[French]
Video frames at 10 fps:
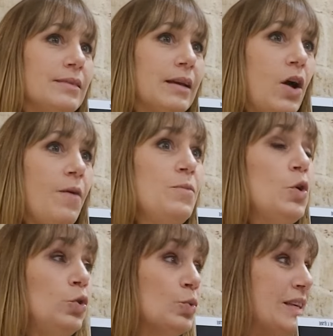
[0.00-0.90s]
D'accord
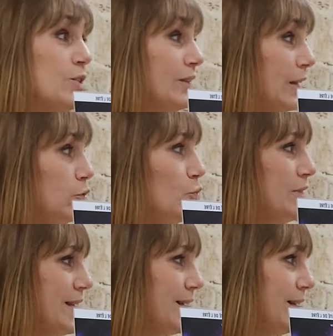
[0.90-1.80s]
Donc, ils entraînent
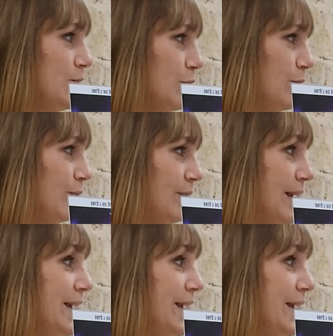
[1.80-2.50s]
tous les uns les autres.